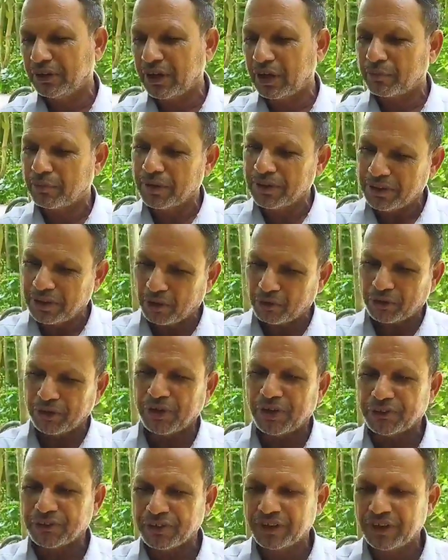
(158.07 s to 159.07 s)
ডার্মা এটাও
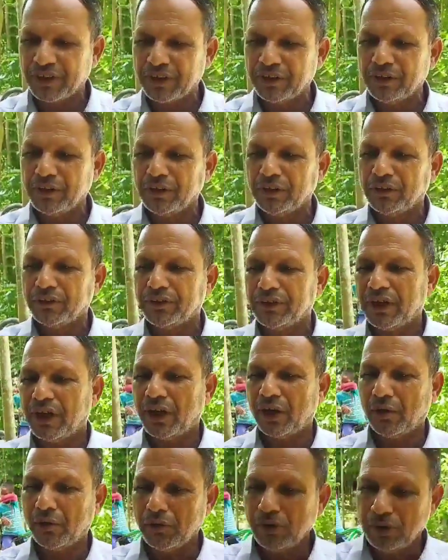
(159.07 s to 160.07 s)
দেওয়া আছে যেটা
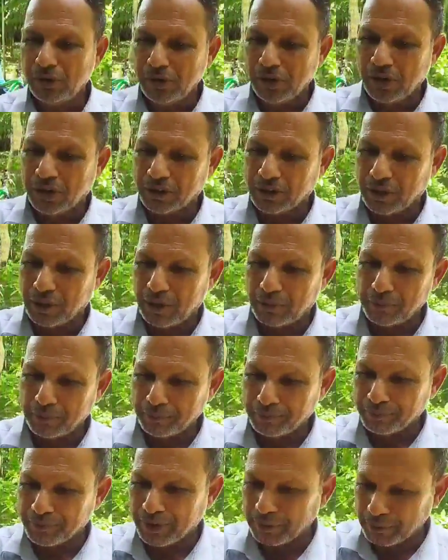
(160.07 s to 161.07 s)
একটা
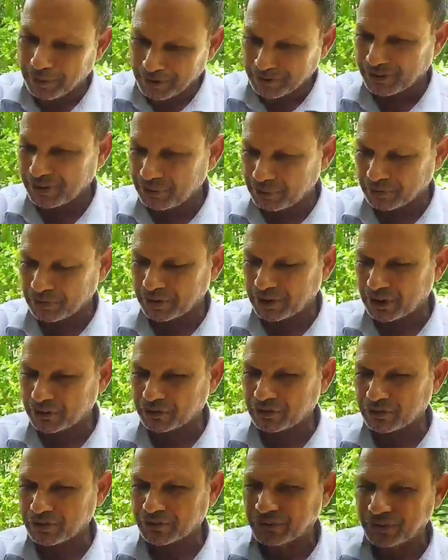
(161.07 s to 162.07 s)
মেডিসিনের মতন কাজ
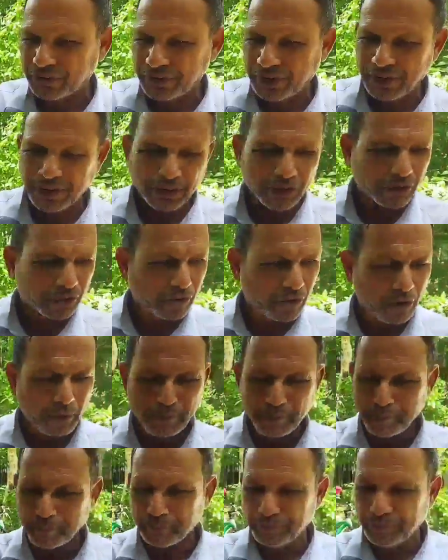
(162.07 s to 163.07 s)
করতেছে এইগুলো সব
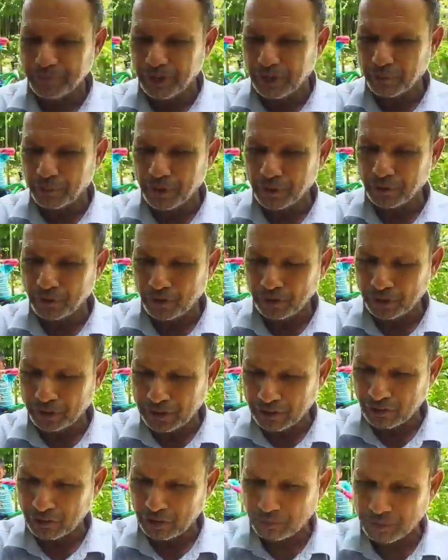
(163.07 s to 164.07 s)
দেওয়ার পরে যখন
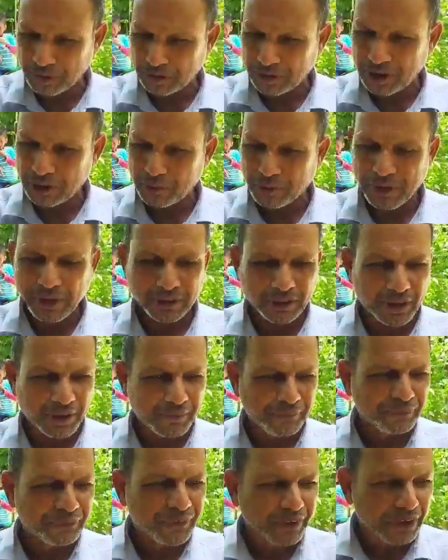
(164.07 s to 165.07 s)
টাইকো ট্যাবলেট দেওয়ার পরে একটা
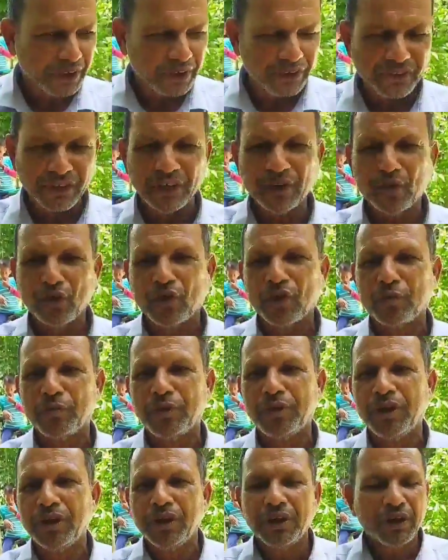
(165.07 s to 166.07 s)
লিসেন তো
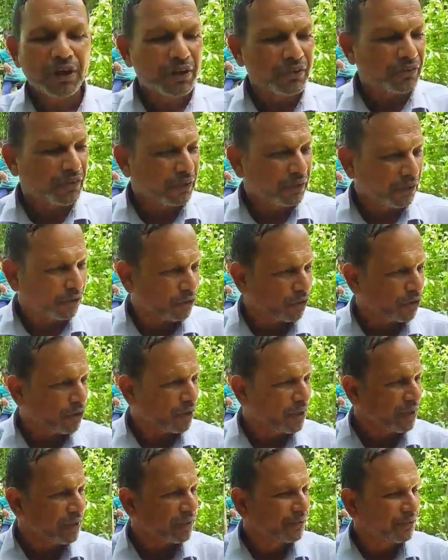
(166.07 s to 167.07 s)
রবি লিসেনটা তৈরি
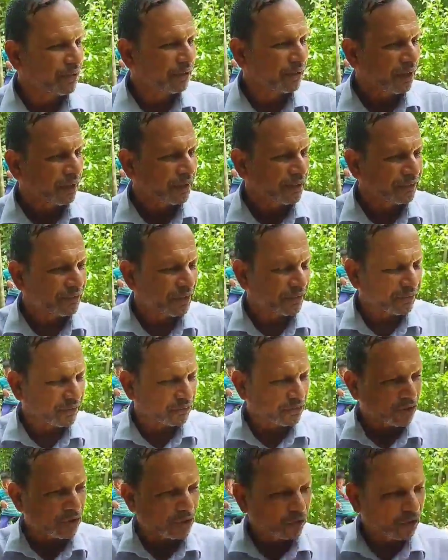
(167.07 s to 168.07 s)
হয় এই লিসেনটা নিচে আস্তে
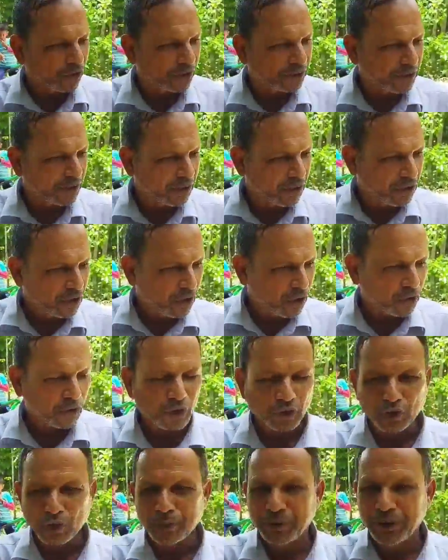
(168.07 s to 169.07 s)
আস্তে গোড়াইয়া
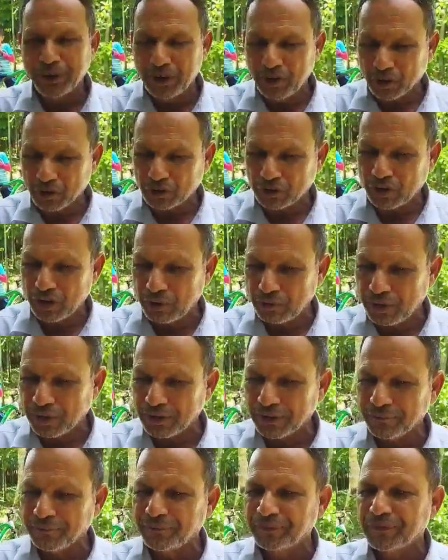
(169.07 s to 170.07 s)
রস হবে এই রসটা
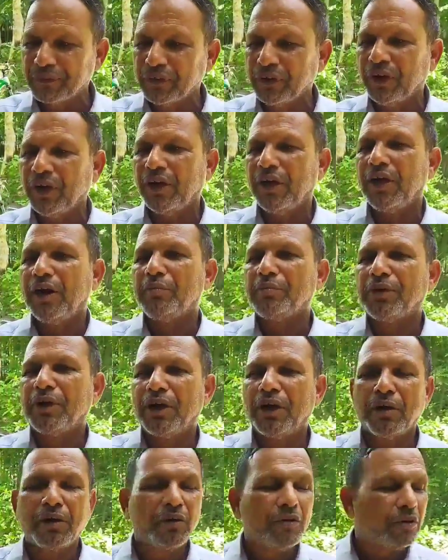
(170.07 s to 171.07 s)
আবার আমরা